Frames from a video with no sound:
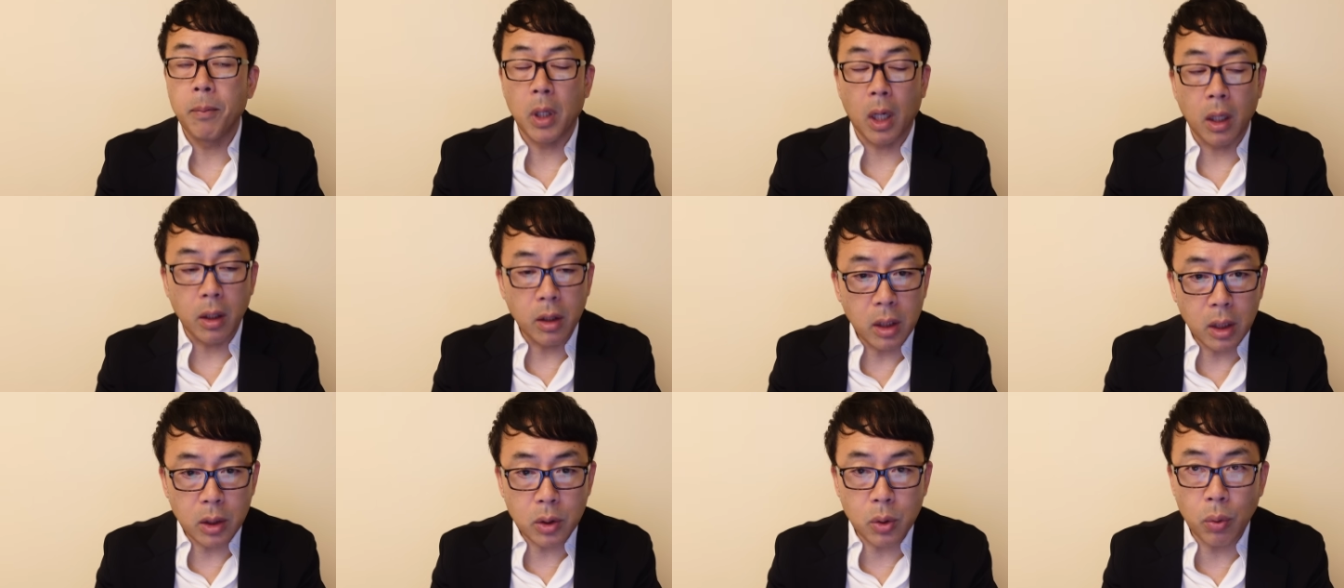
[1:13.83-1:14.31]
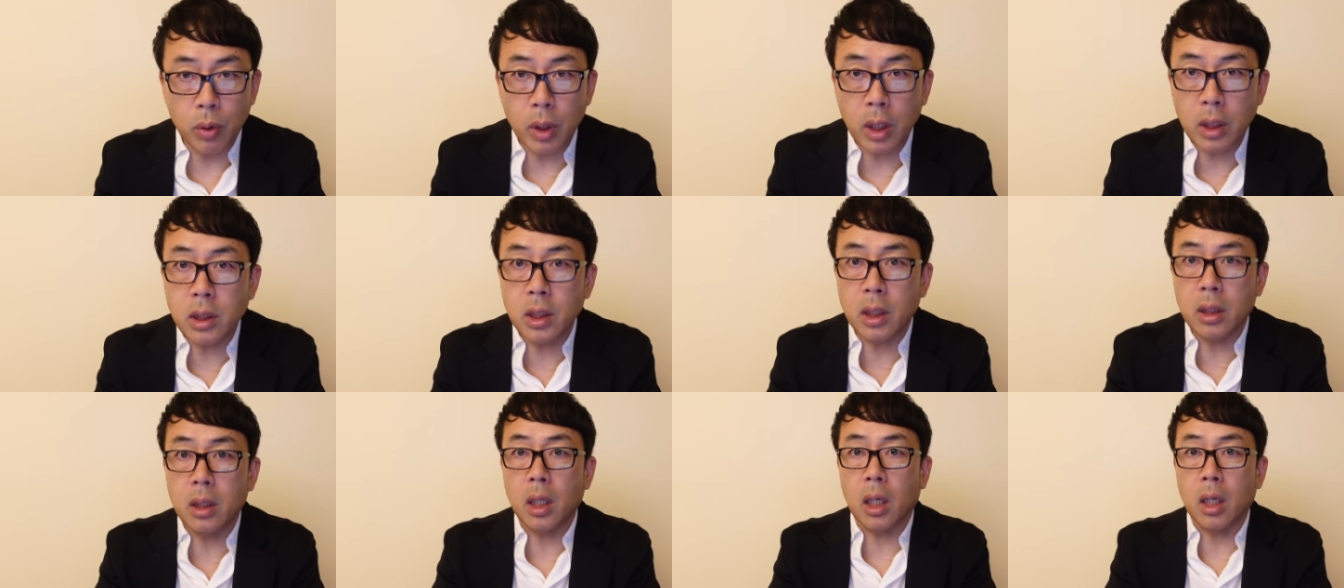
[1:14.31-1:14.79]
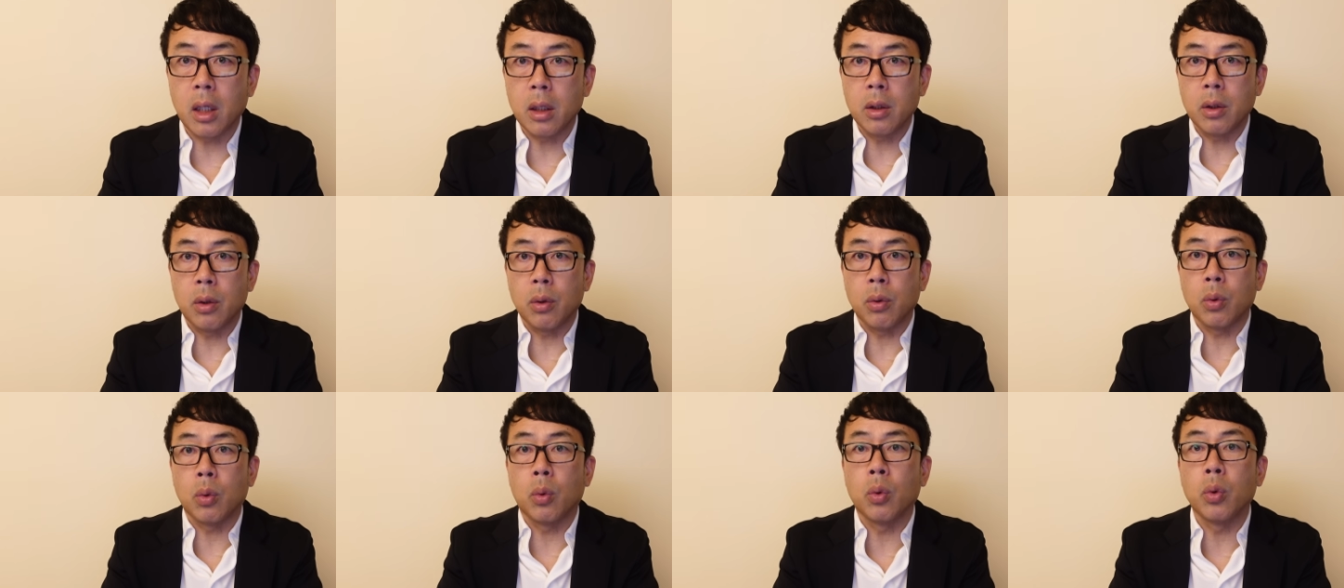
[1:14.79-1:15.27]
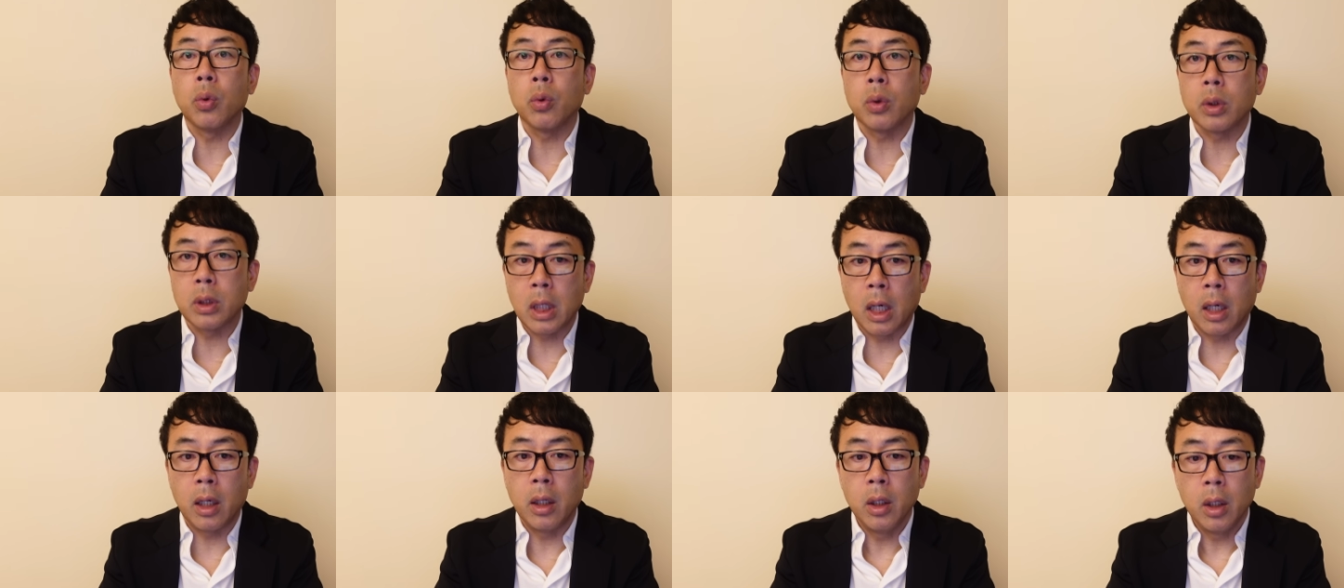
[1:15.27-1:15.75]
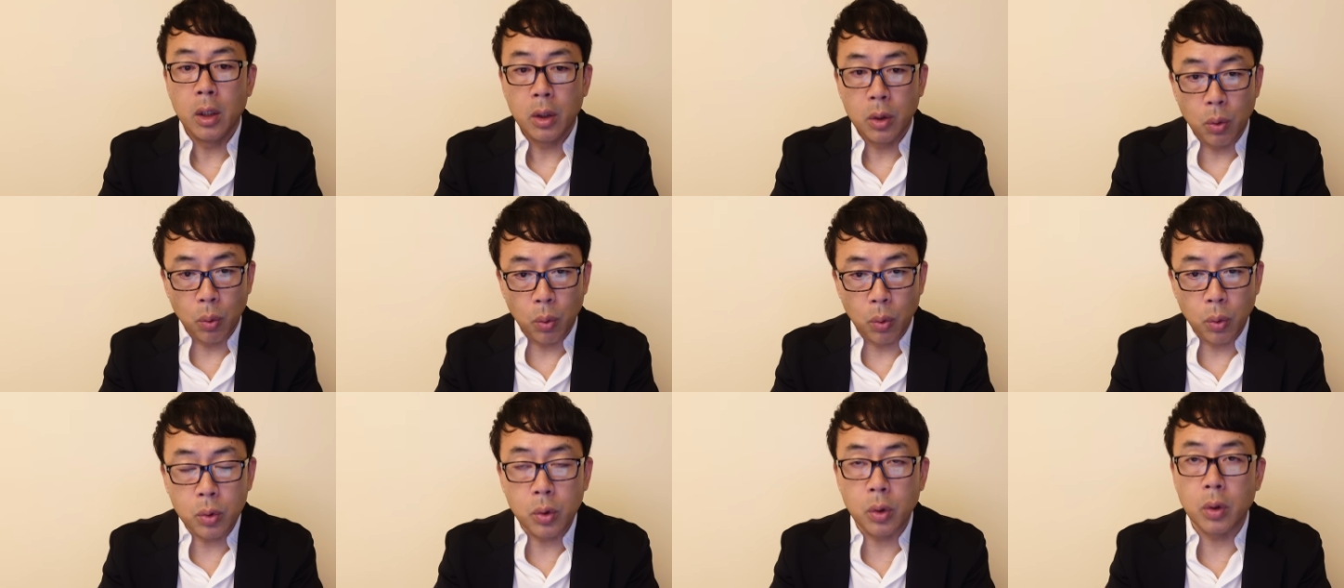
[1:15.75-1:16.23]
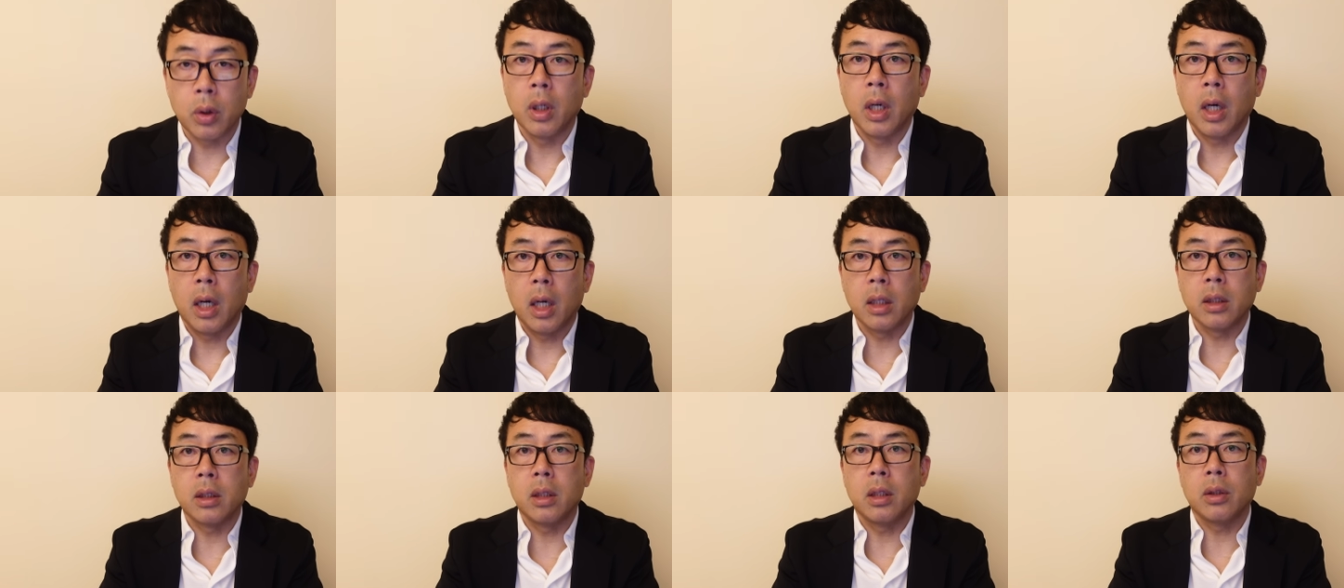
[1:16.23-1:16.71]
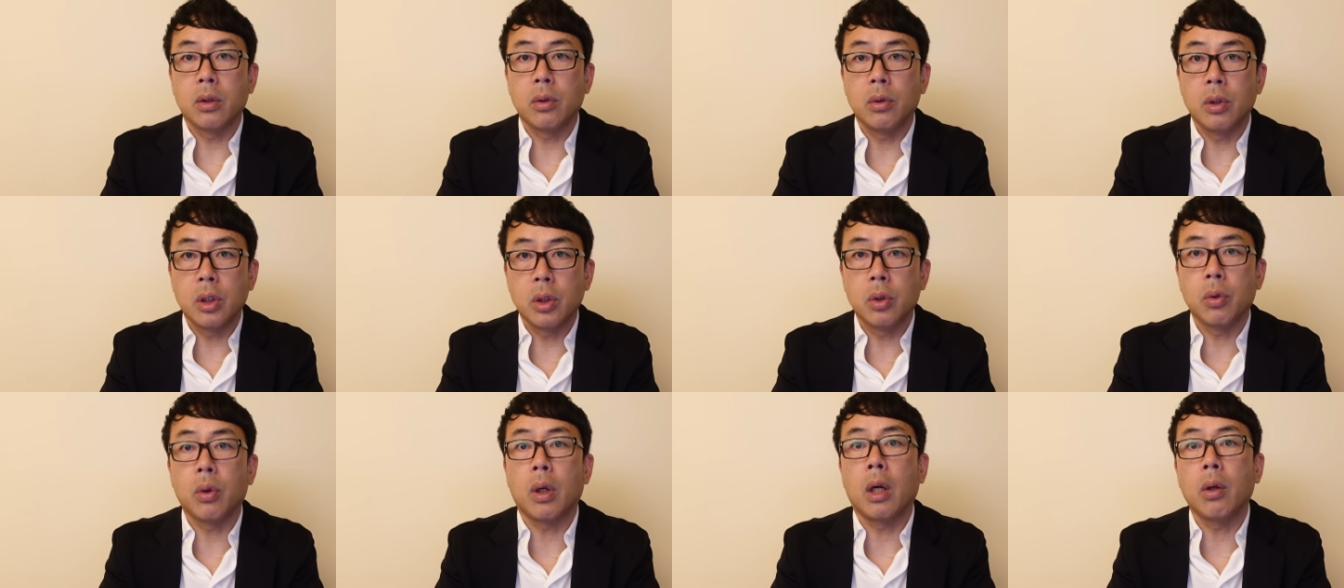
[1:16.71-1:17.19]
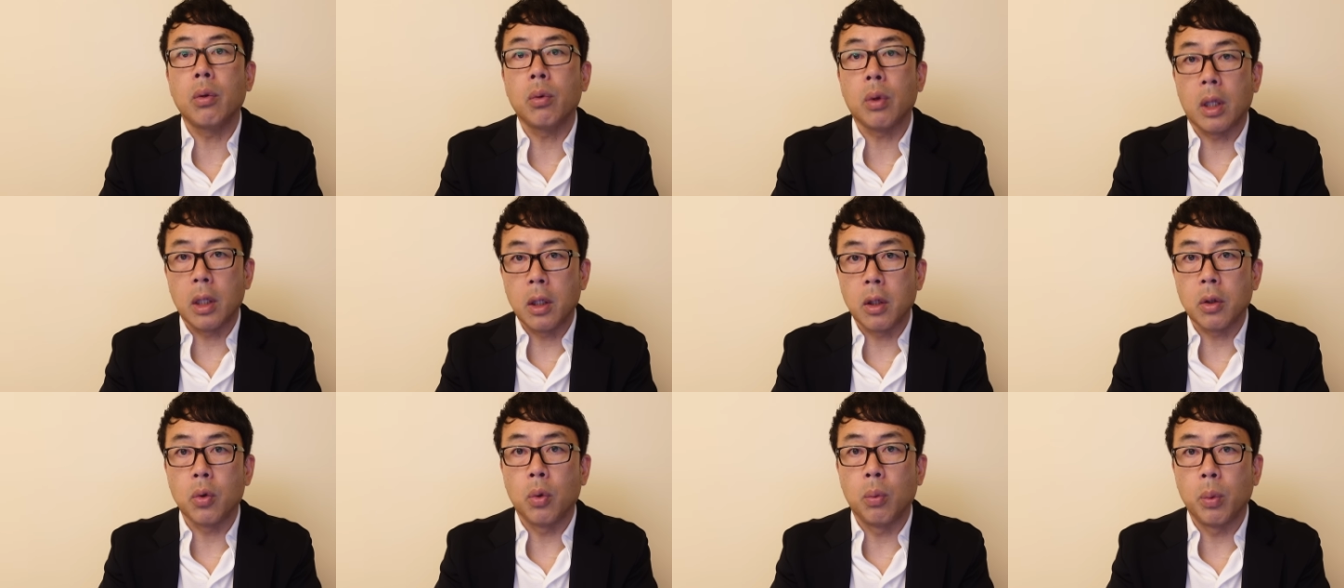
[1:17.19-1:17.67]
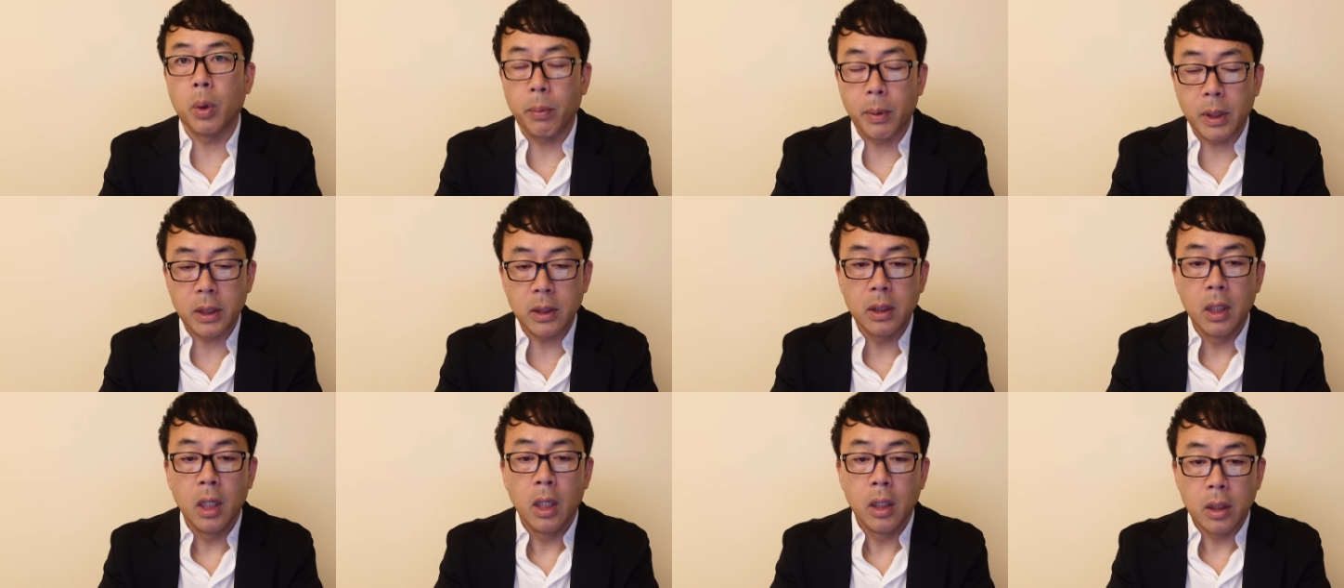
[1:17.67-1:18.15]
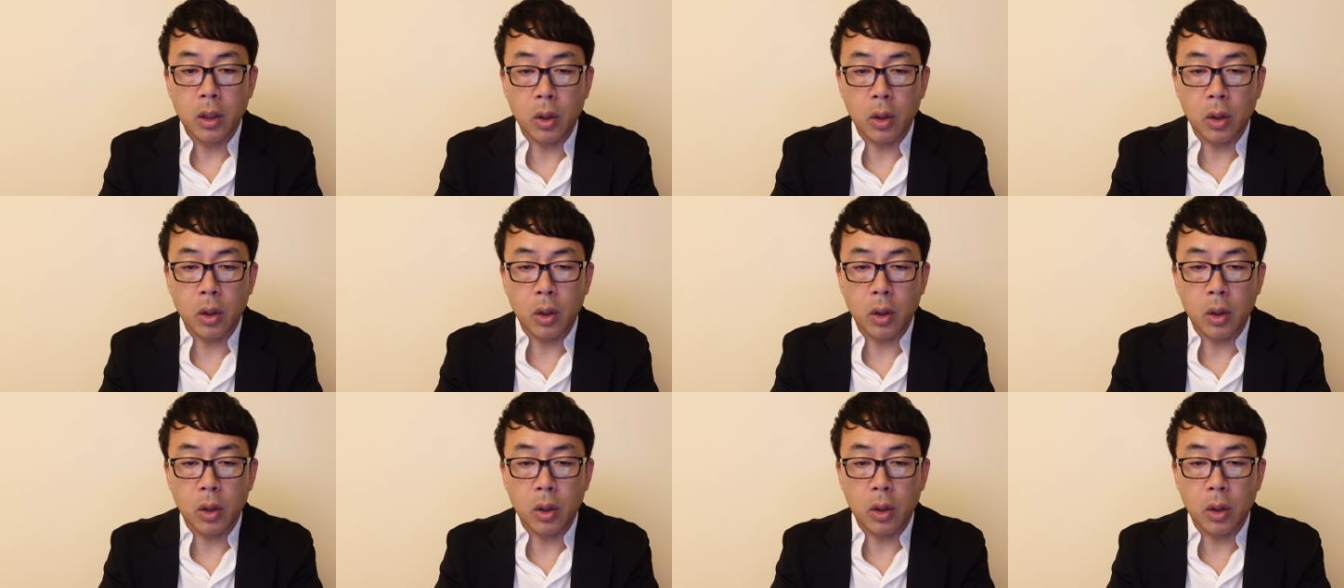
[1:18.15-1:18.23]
なんでそうなっちゃったかっていうことをさ、よく反省する必要があるのかなと思います。